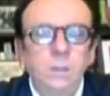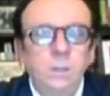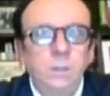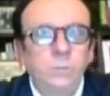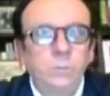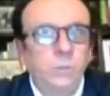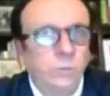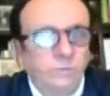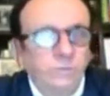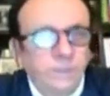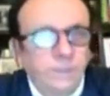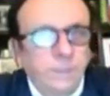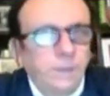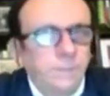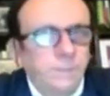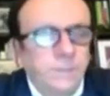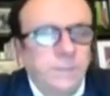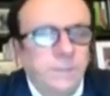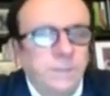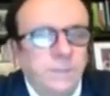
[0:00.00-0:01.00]
Bueno,
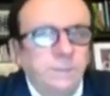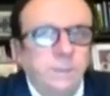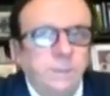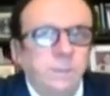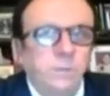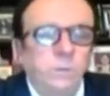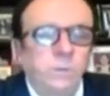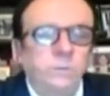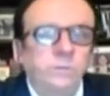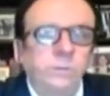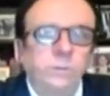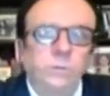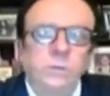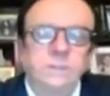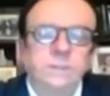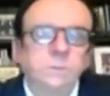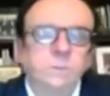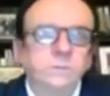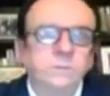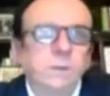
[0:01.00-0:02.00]
efectivamente, ¿no? Sin duda
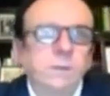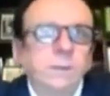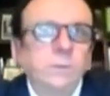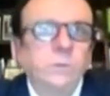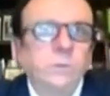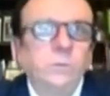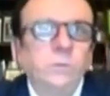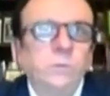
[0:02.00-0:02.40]
estamos hablando de